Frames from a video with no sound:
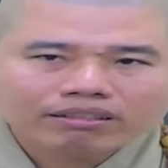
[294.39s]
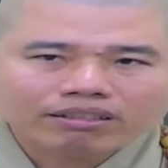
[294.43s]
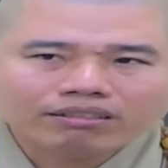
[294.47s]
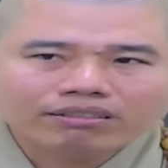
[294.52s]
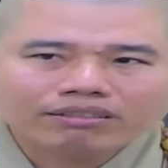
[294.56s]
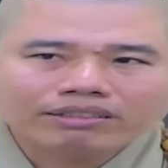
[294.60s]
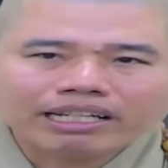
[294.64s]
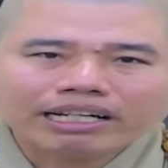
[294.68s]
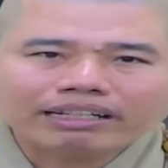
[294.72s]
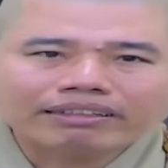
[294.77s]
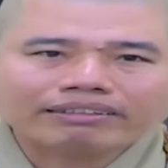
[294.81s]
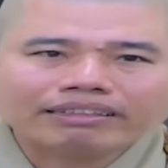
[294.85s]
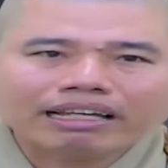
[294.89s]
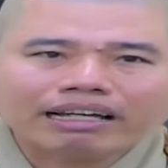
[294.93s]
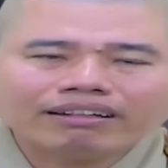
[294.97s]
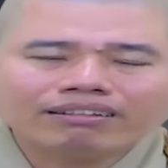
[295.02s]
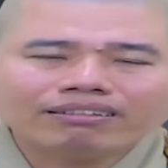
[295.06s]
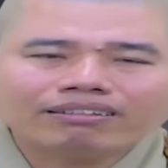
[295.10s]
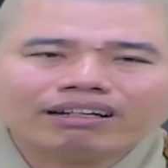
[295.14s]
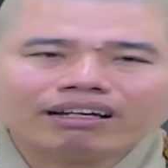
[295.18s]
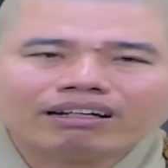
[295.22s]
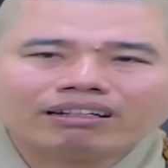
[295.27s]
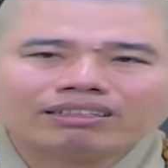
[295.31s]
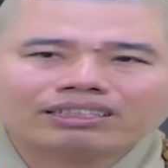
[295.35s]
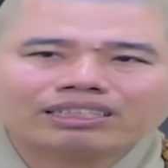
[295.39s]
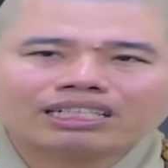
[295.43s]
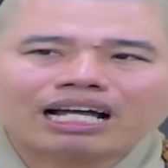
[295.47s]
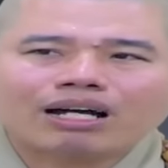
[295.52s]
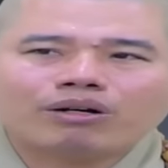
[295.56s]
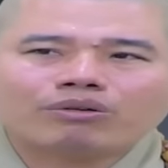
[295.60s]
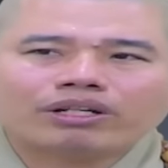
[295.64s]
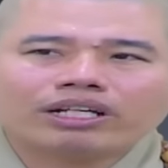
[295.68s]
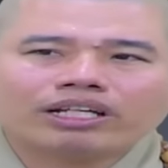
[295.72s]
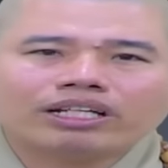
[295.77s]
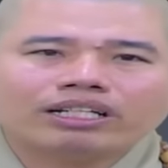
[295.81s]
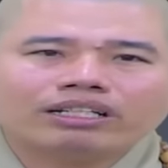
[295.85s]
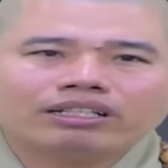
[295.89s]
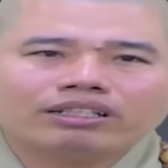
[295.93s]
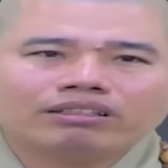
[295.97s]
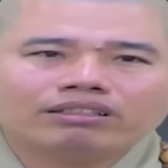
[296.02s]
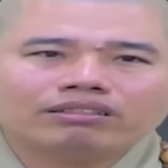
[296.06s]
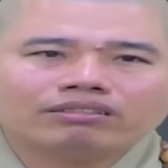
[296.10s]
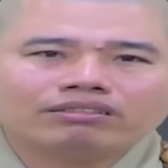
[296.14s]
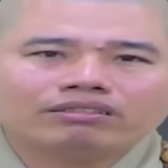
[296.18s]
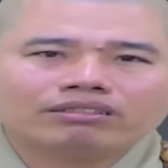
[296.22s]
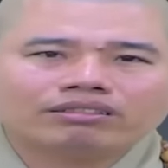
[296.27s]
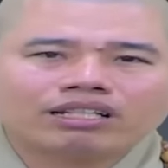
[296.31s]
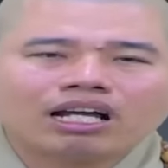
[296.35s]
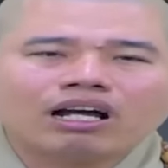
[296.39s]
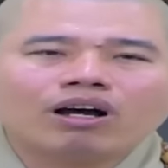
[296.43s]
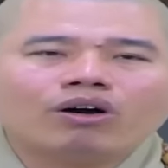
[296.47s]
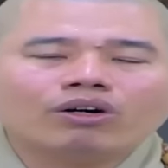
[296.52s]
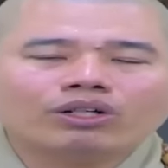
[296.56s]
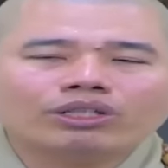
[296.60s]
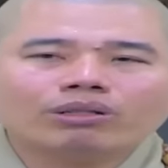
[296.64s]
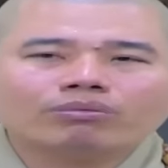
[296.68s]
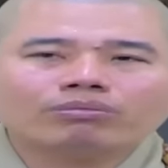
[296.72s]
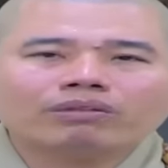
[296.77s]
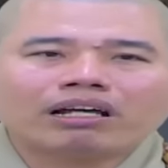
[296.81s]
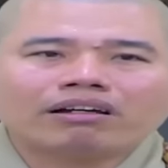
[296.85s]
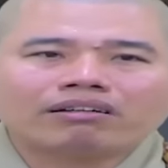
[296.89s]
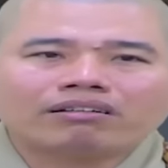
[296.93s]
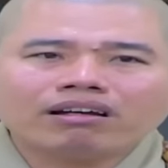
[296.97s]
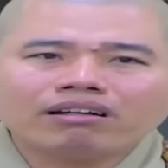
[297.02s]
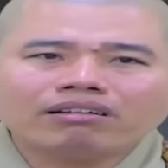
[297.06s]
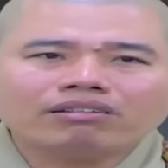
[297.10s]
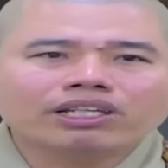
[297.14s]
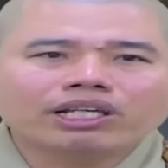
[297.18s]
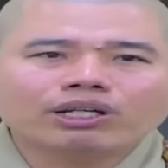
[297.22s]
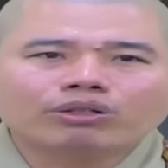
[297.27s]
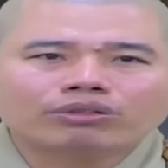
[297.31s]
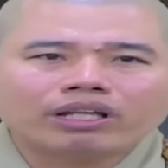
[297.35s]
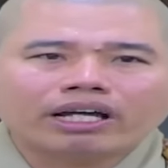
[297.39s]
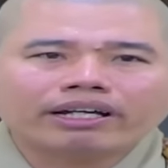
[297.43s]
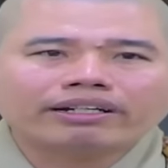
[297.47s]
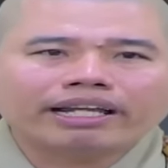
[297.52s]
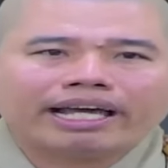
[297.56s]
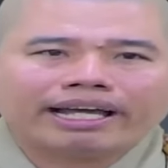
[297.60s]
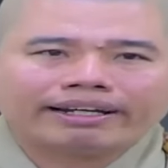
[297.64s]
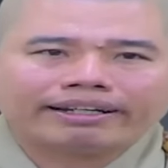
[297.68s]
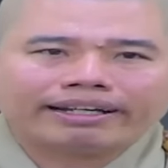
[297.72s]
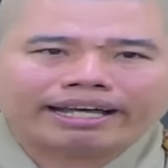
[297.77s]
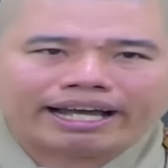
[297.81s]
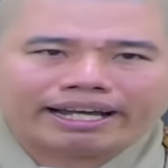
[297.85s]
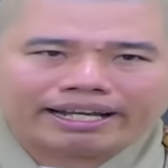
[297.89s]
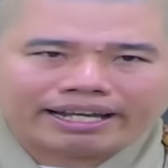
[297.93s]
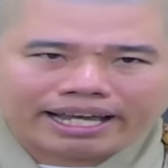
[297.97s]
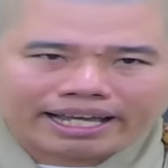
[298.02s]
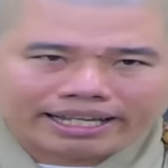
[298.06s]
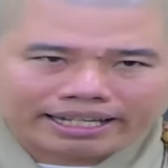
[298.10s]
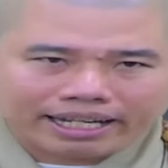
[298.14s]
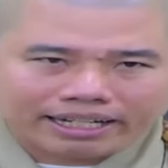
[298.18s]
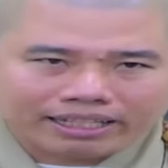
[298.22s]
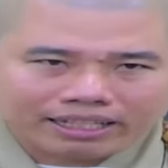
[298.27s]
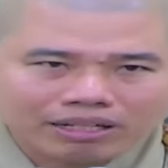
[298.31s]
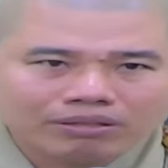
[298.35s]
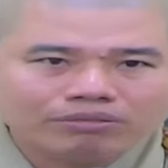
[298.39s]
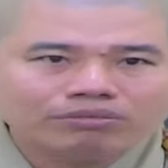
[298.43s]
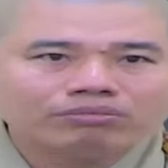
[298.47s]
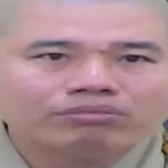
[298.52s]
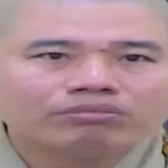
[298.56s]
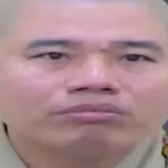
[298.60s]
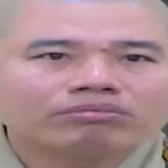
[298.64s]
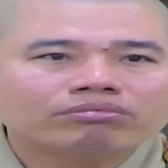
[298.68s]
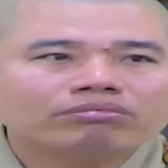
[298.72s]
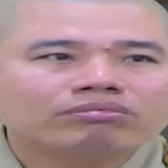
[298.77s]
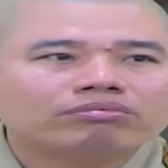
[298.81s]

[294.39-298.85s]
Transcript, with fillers: thì chắc chắn rằng sau này xã hội chúng ta rất nhiều tệ nạn càng ngày càng độc